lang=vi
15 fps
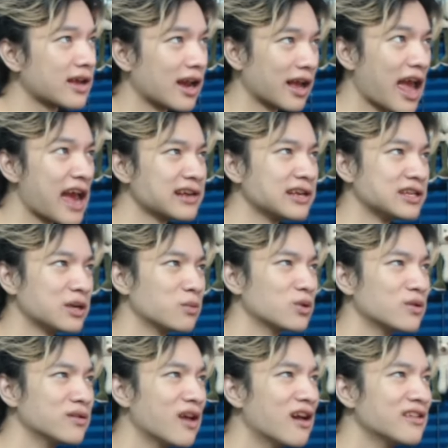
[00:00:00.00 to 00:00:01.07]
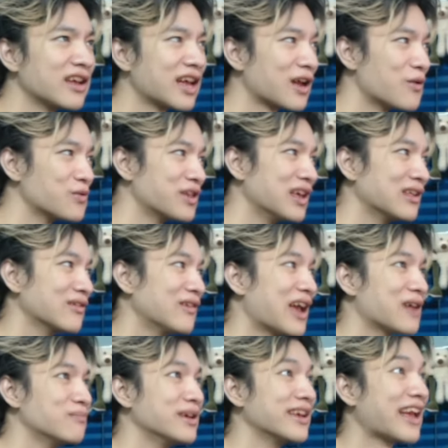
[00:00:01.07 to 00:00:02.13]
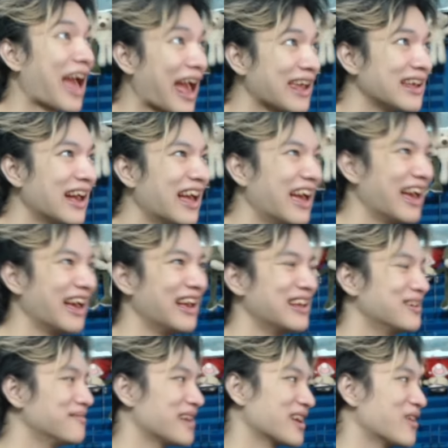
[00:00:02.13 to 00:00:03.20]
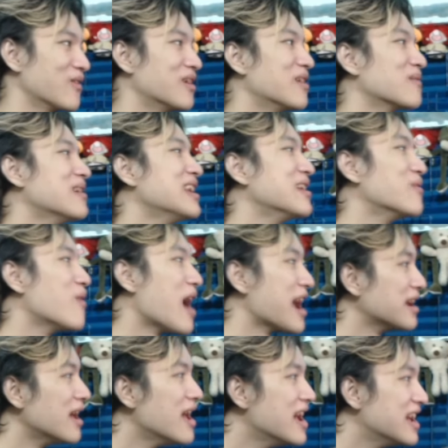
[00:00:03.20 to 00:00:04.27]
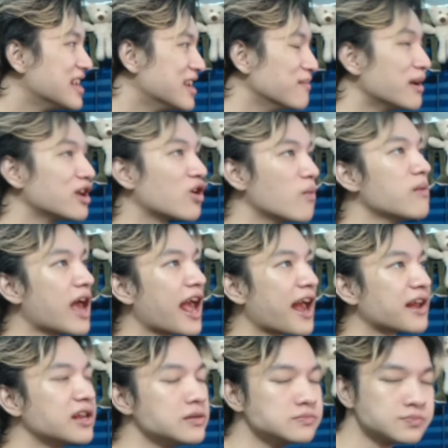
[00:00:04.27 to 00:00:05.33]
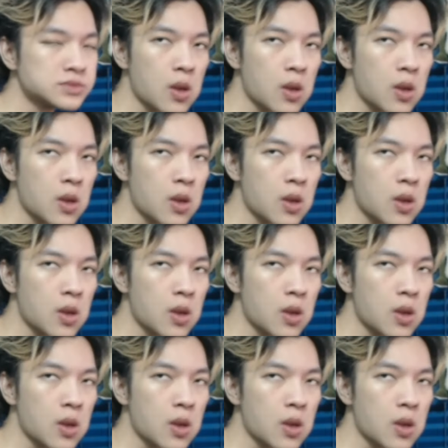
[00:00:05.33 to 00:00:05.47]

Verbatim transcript: gà gán rồi xong cái tôi nhớ tới cái câu chuyện cho đi ăn mì cay. Mặc dù nó không có liên quan nhưng mà nó cũng là ăn đi.